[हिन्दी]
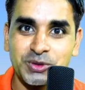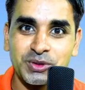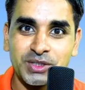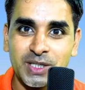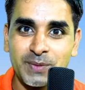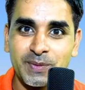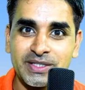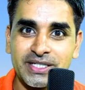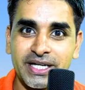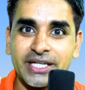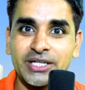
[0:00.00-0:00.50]
चुटकी
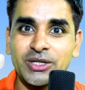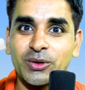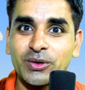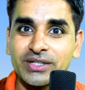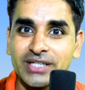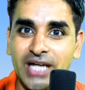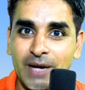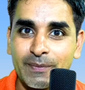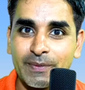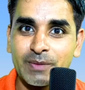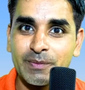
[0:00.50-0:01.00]
बजाई और
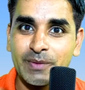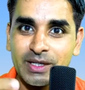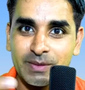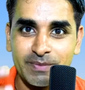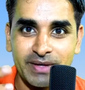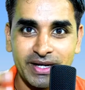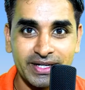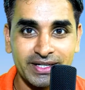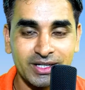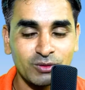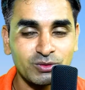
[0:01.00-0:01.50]
यहाँ पर मेरी
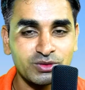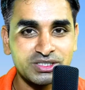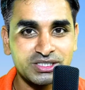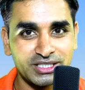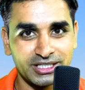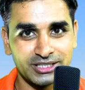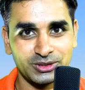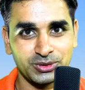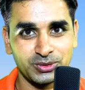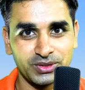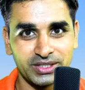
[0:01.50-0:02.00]
बैकग्राउंड
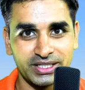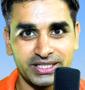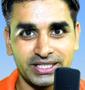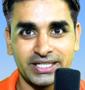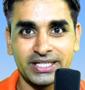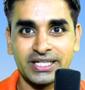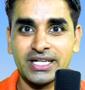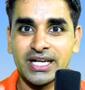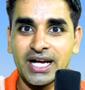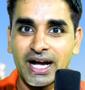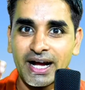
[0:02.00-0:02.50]
चेंज हो गई है
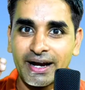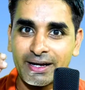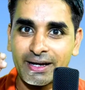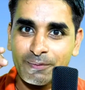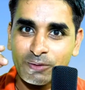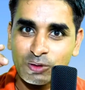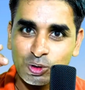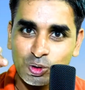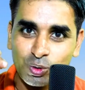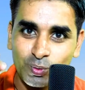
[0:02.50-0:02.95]
अगर मैं